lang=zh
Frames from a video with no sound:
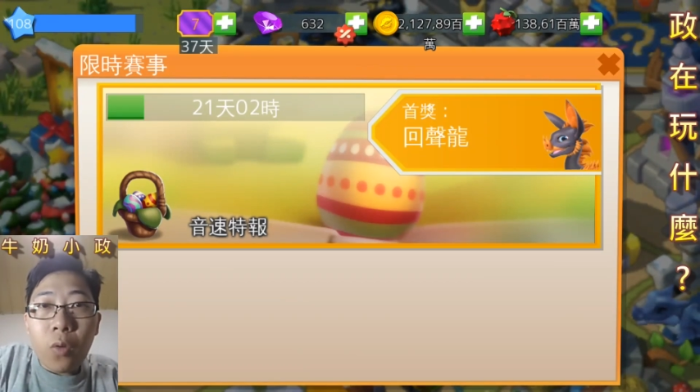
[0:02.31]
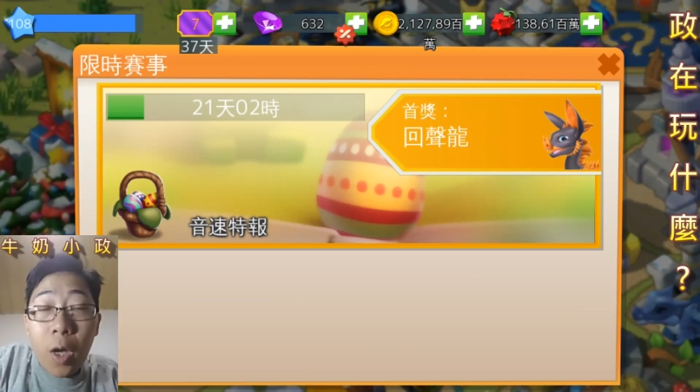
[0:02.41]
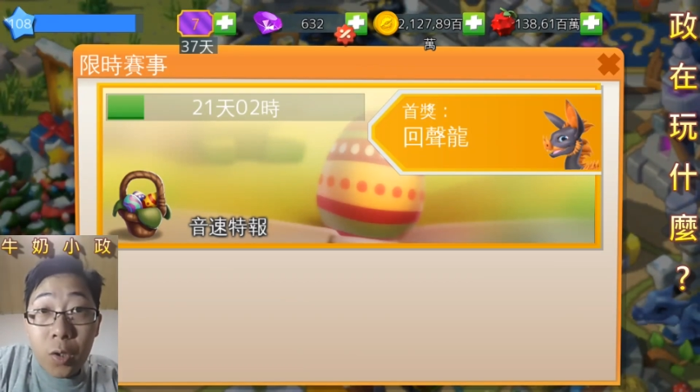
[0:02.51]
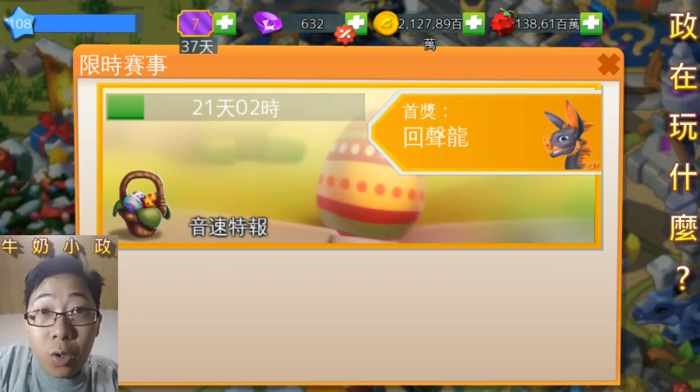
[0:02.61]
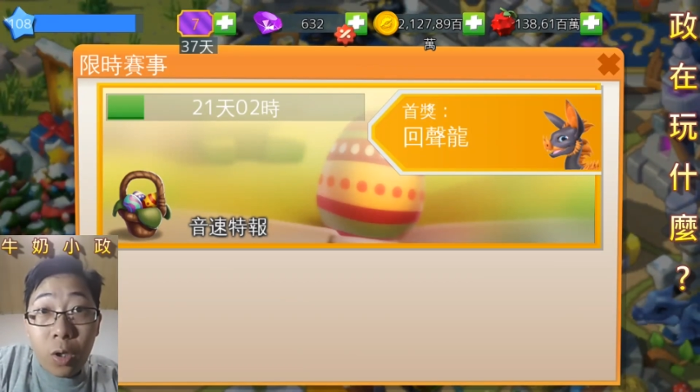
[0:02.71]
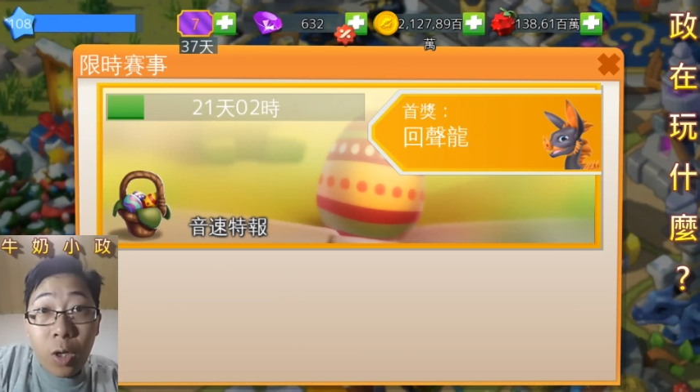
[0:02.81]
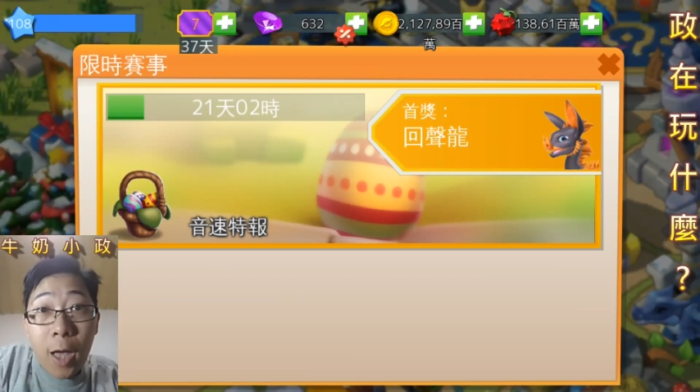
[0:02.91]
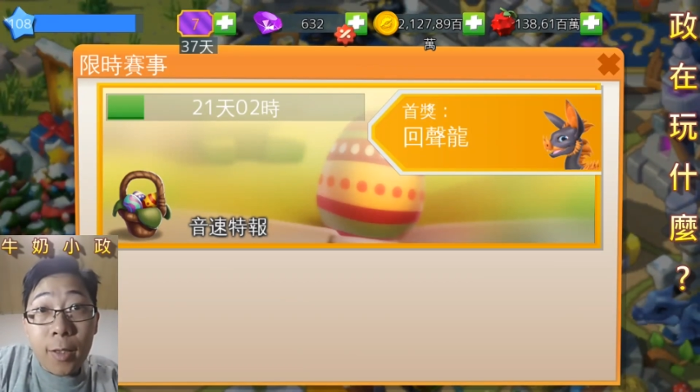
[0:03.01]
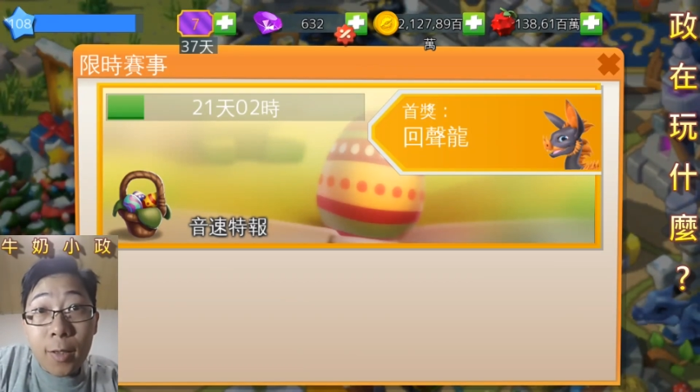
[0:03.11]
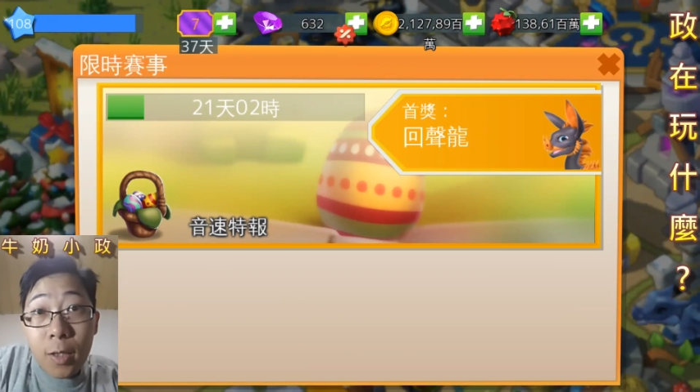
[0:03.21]
欢迎收
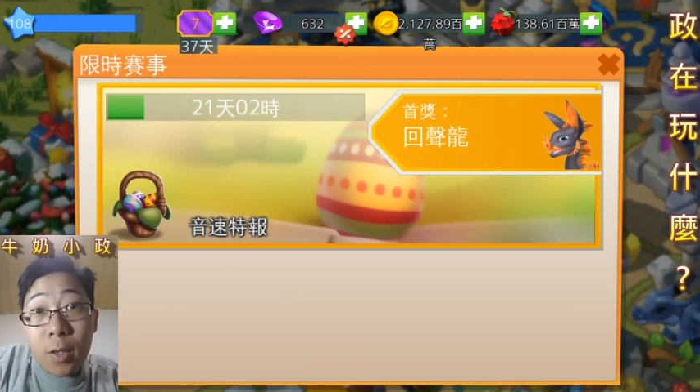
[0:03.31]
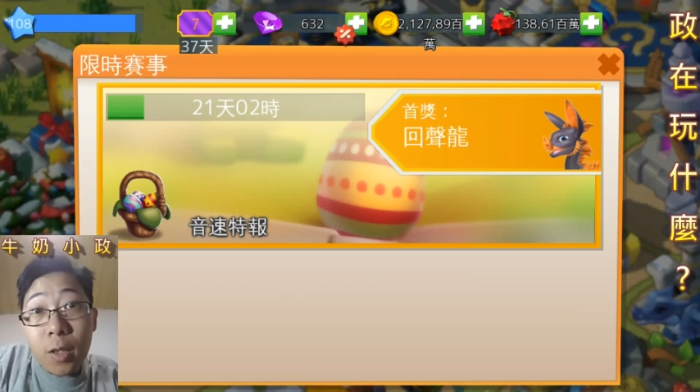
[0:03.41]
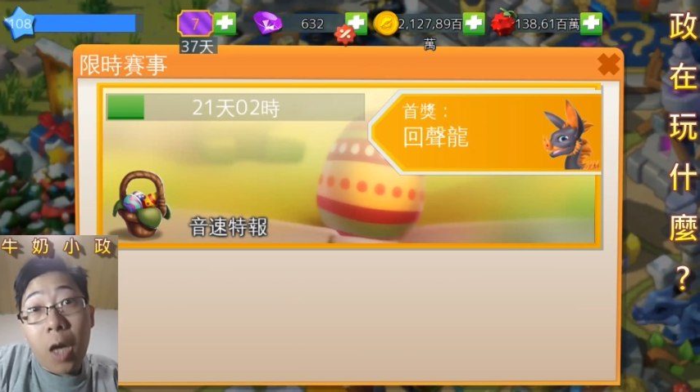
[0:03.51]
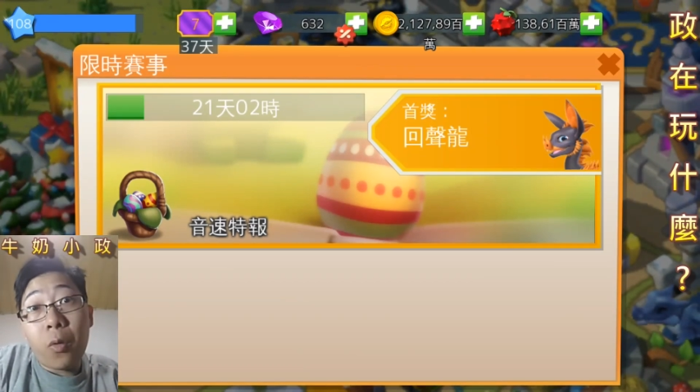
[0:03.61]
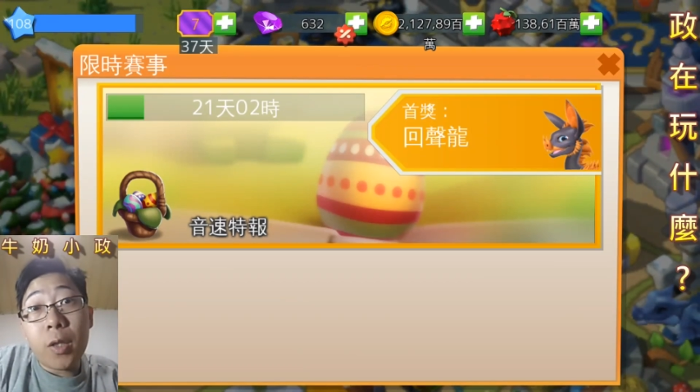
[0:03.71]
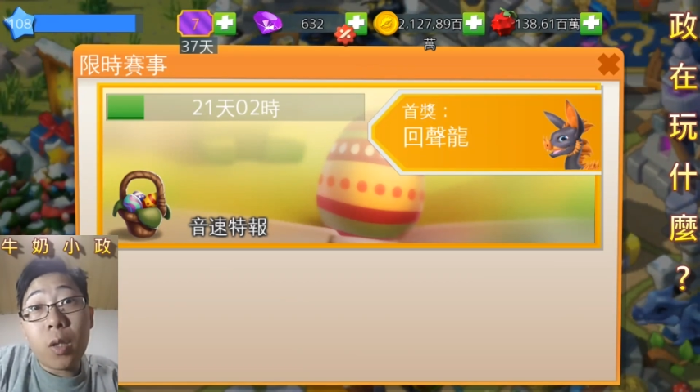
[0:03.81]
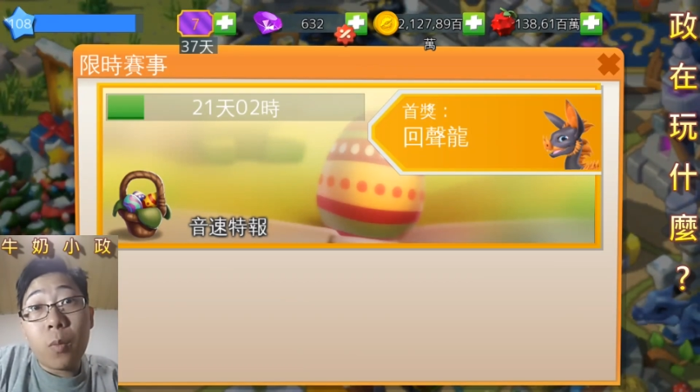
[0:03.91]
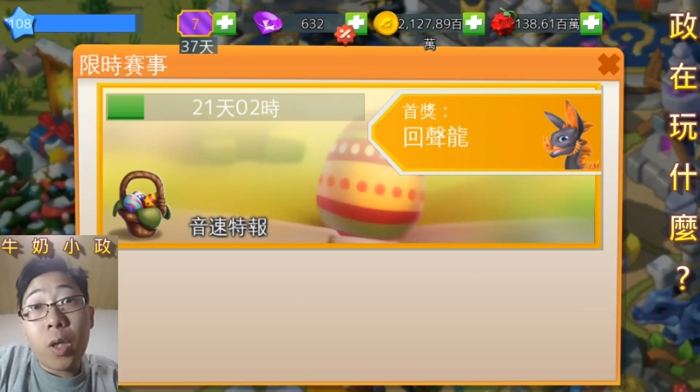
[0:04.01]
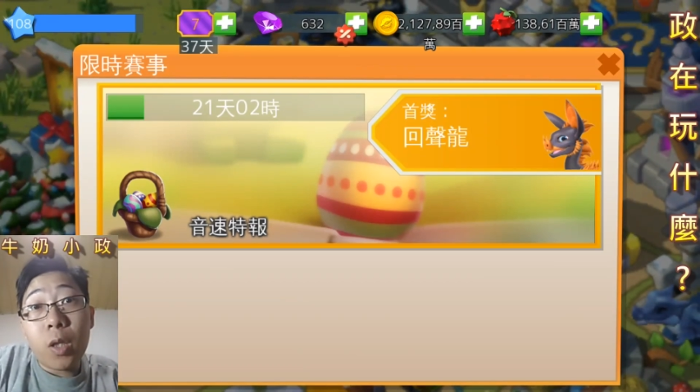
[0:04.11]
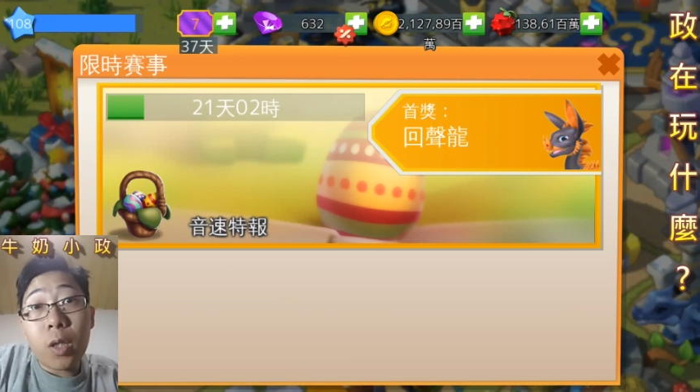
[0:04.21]
看《正在玩什
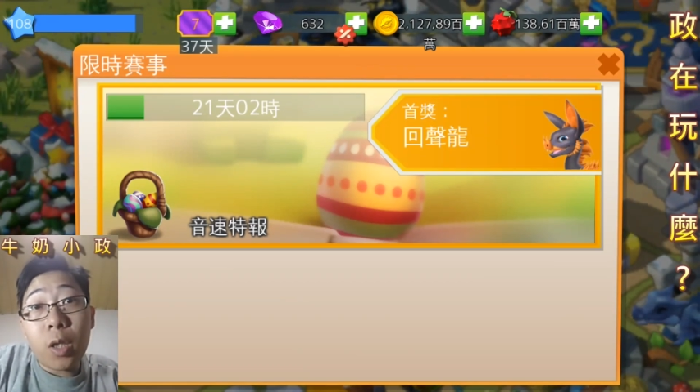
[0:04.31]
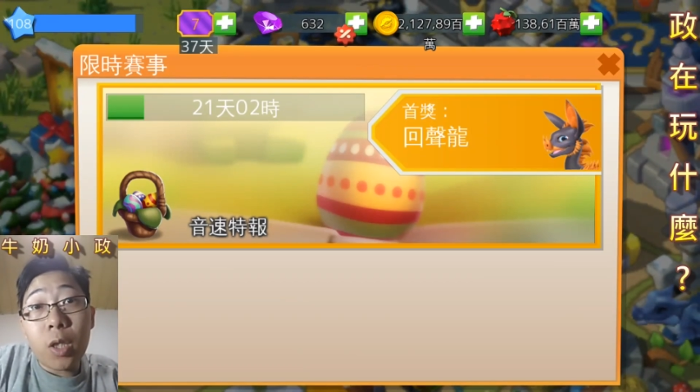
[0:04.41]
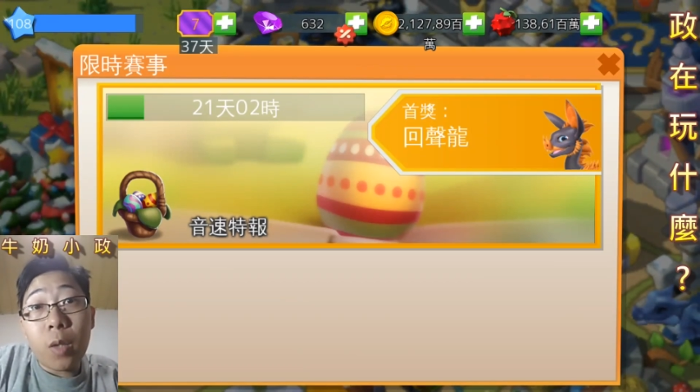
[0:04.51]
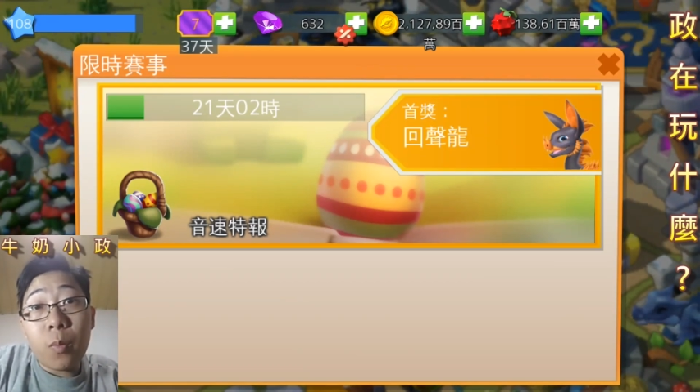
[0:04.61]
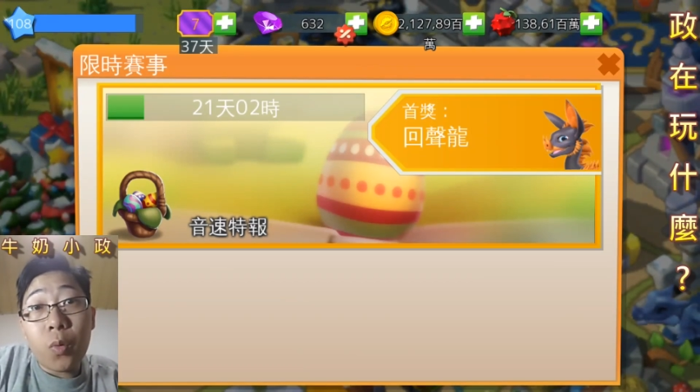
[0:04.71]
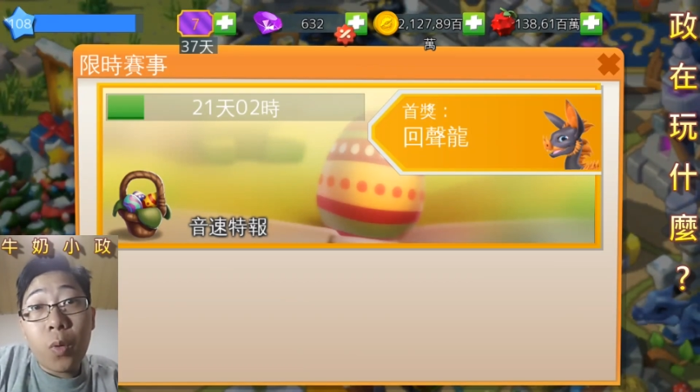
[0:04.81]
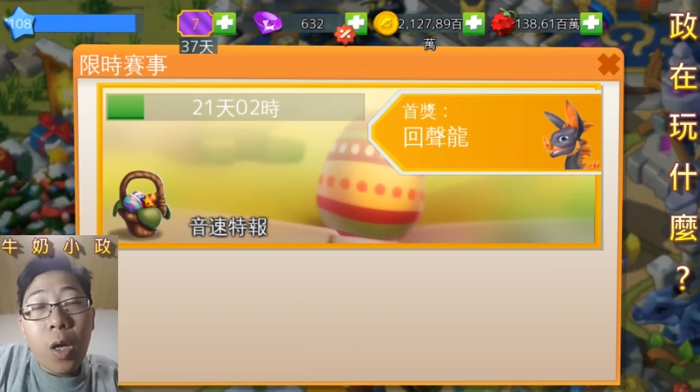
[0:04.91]
么》这个节目。